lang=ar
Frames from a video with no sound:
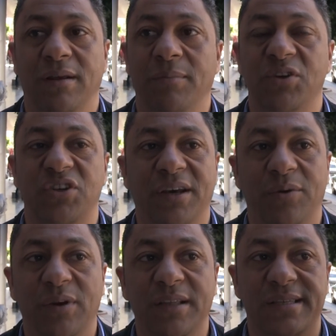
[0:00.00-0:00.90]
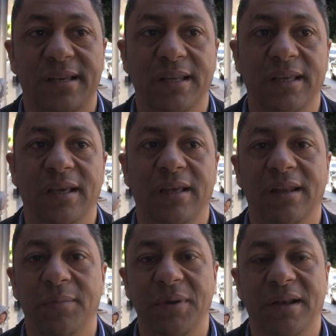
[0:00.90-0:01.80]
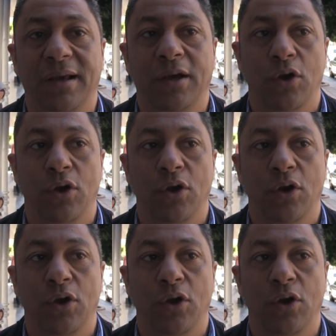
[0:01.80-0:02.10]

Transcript: المشاعر الإنسانية النبيلة